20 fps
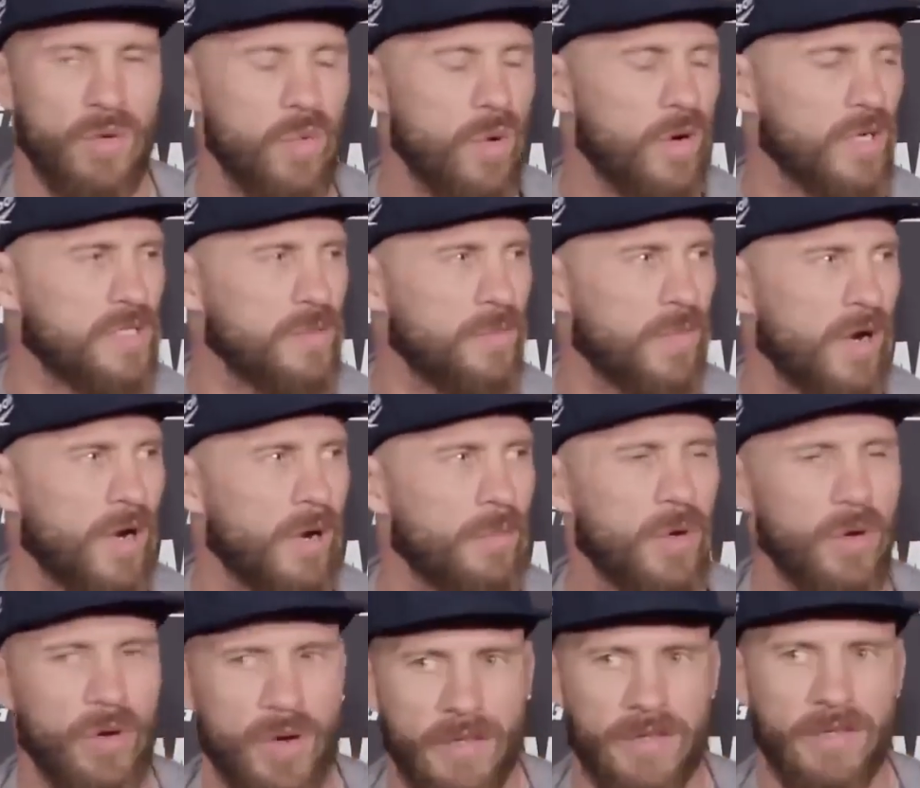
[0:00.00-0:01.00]
Я свою
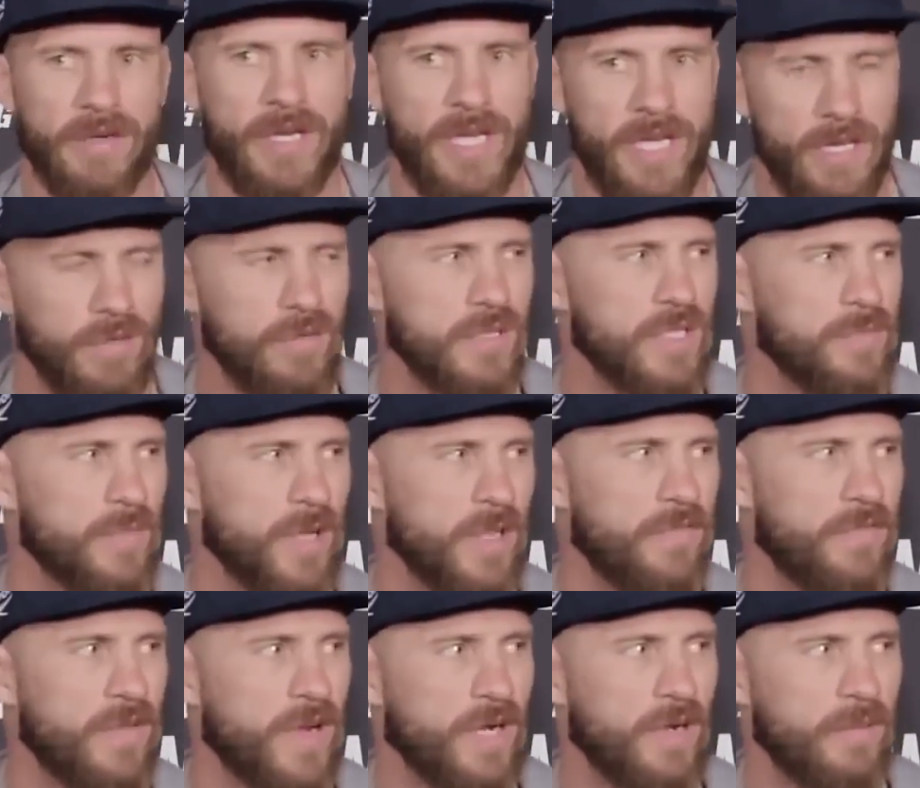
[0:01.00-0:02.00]
работу сделаю,
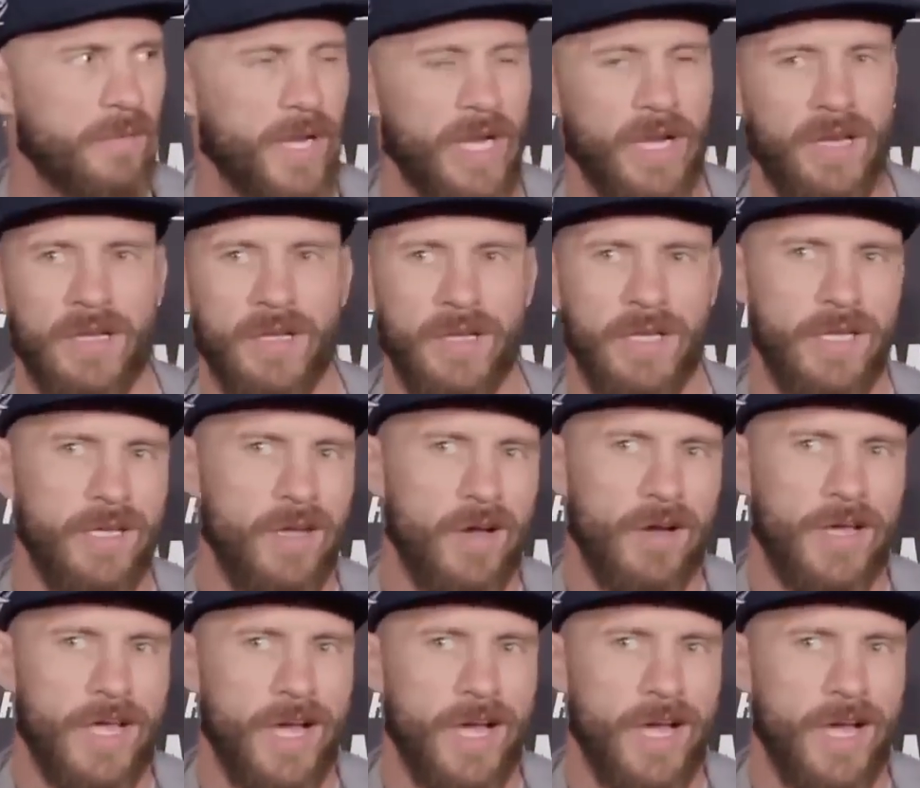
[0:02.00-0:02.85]
выйду и убью Конора.